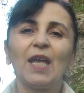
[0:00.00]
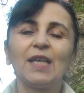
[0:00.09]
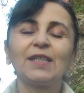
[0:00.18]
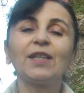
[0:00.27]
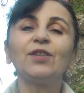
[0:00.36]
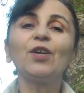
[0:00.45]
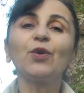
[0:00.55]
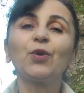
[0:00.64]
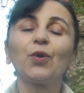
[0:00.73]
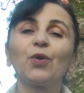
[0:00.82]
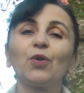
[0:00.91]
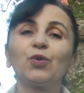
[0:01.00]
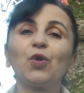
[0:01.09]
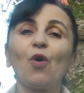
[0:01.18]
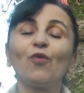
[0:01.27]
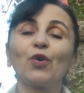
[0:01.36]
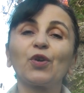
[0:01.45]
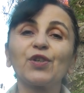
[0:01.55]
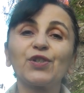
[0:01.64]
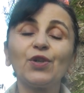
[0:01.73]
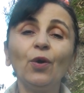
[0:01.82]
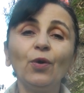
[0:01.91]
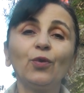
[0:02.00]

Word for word: c'est-à-dire que dans votre sang,